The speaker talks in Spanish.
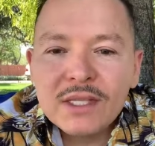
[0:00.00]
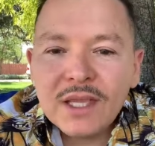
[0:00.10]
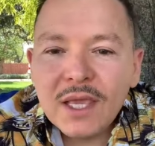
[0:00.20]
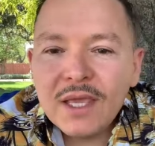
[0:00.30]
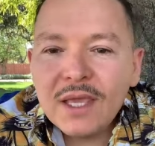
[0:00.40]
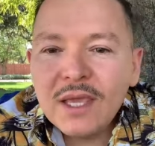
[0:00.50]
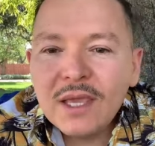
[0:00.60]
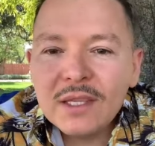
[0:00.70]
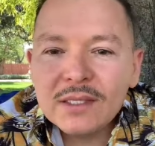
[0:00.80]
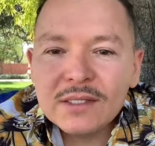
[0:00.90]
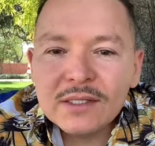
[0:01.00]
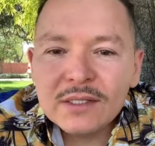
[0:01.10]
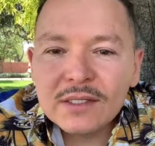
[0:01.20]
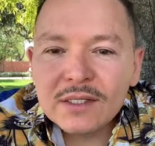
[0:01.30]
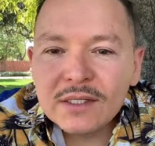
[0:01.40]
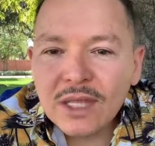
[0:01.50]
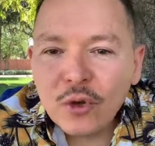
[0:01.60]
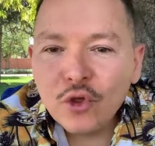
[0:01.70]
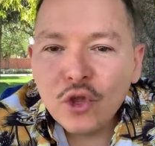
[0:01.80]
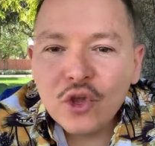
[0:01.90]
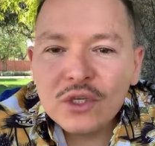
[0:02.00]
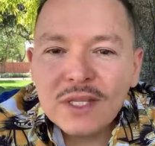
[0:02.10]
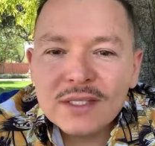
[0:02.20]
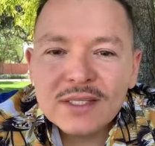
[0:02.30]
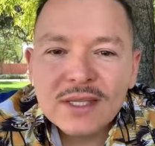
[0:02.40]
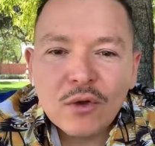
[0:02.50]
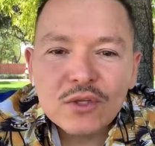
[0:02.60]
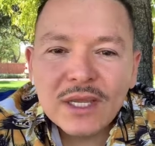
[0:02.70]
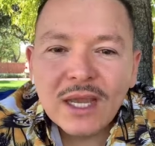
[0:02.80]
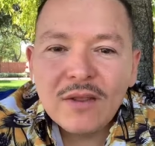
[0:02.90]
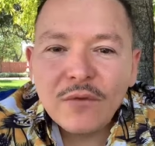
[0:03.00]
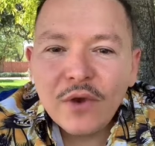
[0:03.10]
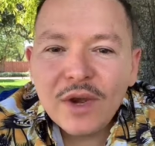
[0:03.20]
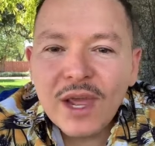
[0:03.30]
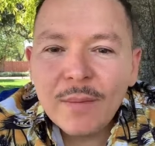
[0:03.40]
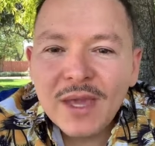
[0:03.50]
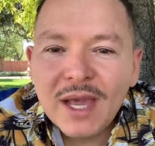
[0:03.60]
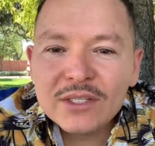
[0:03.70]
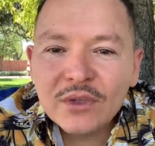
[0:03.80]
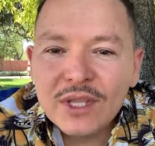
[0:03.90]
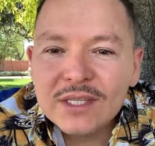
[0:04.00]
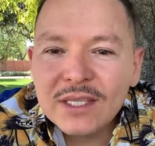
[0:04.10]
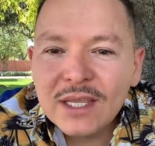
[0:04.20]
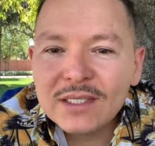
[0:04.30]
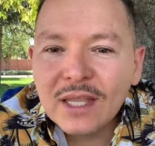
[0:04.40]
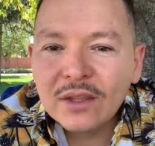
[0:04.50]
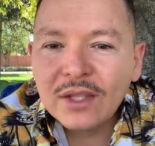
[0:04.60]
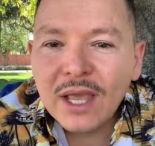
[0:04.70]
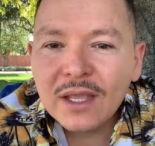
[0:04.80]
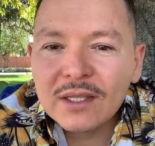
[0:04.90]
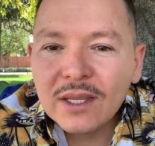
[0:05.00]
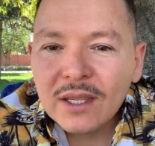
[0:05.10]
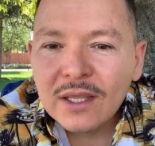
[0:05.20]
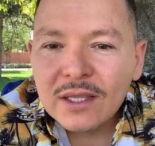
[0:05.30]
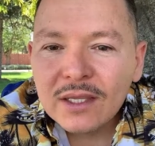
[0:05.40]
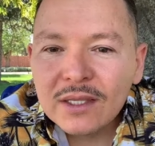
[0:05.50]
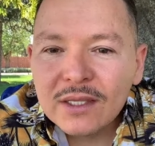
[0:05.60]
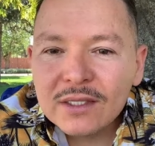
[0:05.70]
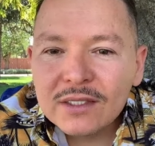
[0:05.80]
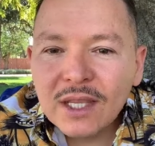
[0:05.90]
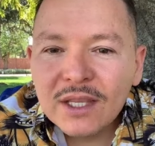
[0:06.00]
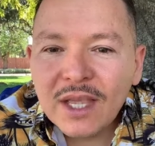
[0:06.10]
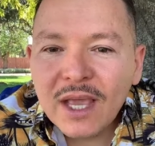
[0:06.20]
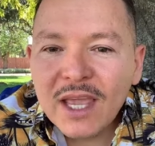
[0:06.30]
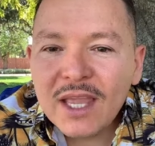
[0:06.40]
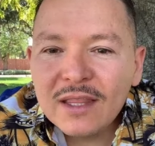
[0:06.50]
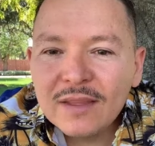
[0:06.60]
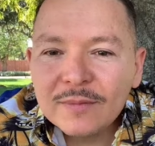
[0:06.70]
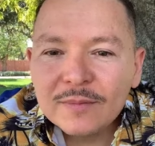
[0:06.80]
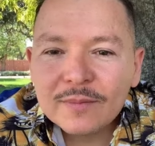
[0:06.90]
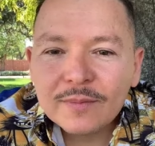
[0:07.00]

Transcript: Dice ahí, saludos desde San José, California, amigazo, dice Santiago, Santiaguín.